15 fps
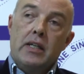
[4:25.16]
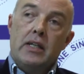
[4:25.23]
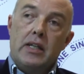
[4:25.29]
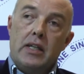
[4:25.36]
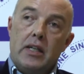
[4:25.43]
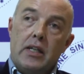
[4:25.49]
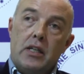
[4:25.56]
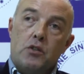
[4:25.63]

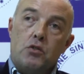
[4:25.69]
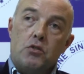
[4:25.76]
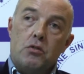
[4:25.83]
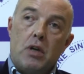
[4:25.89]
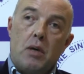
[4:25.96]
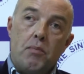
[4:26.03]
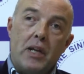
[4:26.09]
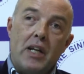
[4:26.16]
eh,
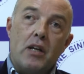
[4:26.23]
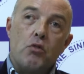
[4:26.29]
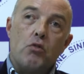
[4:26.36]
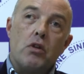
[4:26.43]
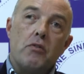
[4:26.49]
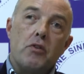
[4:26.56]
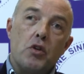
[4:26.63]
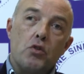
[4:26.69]
a parlare con i
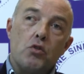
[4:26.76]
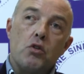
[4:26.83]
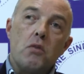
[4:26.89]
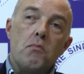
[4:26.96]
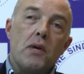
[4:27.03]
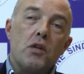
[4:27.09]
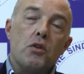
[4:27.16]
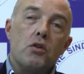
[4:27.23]
lavoratori,
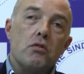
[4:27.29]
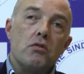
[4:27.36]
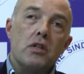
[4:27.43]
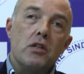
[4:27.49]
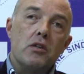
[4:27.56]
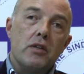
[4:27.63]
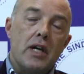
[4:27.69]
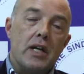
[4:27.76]
ma non
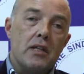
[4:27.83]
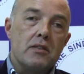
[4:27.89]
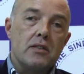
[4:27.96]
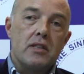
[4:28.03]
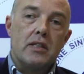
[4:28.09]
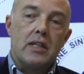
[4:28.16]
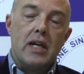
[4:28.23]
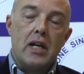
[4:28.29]
negli orari
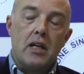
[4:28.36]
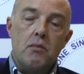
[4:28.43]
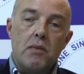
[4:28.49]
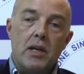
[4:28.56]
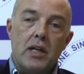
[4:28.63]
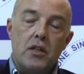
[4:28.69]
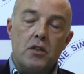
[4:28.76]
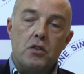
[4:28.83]
centrali, ma
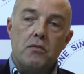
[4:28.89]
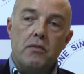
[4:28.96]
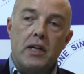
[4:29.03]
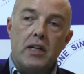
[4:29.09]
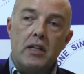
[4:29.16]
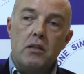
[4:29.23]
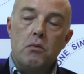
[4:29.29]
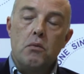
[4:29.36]
anche a
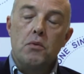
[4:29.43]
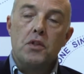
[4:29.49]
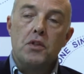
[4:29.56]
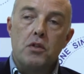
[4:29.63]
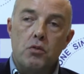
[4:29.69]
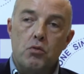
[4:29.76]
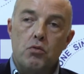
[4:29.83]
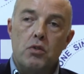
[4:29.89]
trovarli nei momenti
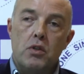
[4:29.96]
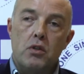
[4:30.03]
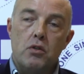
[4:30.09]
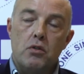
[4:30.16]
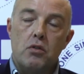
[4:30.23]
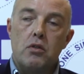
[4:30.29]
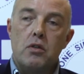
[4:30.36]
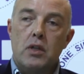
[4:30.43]
in cui
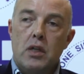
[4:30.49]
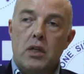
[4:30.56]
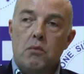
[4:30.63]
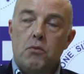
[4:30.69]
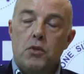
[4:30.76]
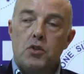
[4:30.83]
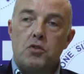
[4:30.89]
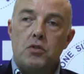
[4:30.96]
loro
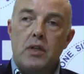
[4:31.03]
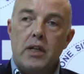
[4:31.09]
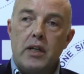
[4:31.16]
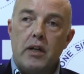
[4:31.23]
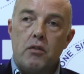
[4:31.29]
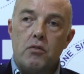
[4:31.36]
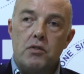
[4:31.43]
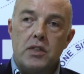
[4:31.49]
possono
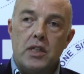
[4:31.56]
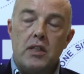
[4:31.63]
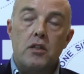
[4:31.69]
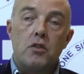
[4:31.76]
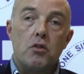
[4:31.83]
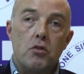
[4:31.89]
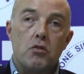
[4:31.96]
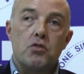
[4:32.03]
anche
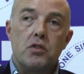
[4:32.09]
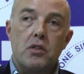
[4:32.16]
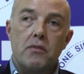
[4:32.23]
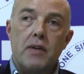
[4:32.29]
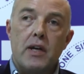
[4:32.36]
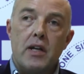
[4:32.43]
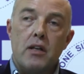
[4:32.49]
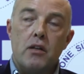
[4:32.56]
concederti o
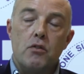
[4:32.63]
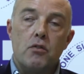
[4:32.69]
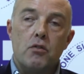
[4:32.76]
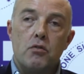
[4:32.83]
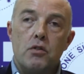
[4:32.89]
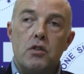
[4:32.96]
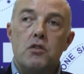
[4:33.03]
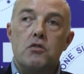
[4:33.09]
osservare le loro
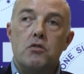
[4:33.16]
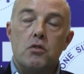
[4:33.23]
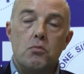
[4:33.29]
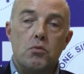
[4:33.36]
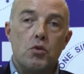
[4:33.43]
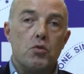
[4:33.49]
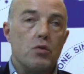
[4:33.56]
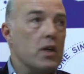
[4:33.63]
condizioni,
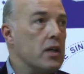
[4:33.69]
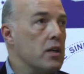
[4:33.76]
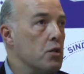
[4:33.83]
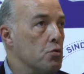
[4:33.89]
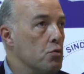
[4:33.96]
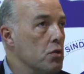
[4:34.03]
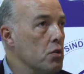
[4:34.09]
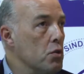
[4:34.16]
per cui anche nei
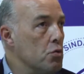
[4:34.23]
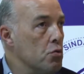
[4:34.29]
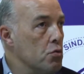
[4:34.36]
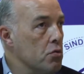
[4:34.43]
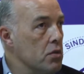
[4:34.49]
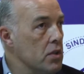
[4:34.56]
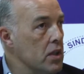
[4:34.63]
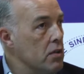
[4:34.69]
turni
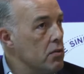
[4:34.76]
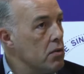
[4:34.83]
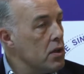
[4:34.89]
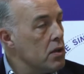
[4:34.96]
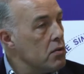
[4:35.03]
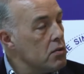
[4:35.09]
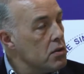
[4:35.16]
notturni. Ma questa